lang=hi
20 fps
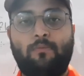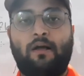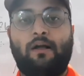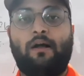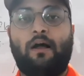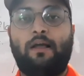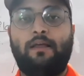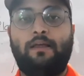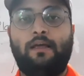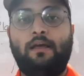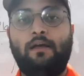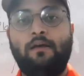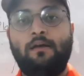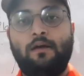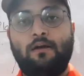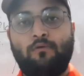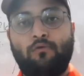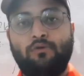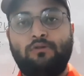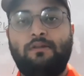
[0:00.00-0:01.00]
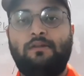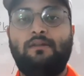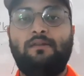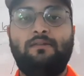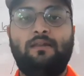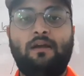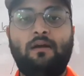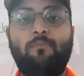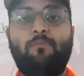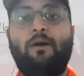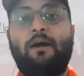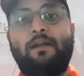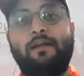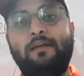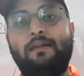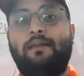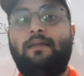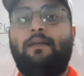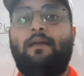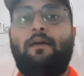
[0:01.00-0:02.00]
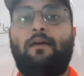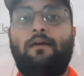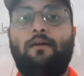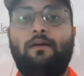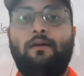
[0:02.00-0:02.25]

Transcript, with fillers: महंगाई है वो धीरे धीरे बढ़ी रही है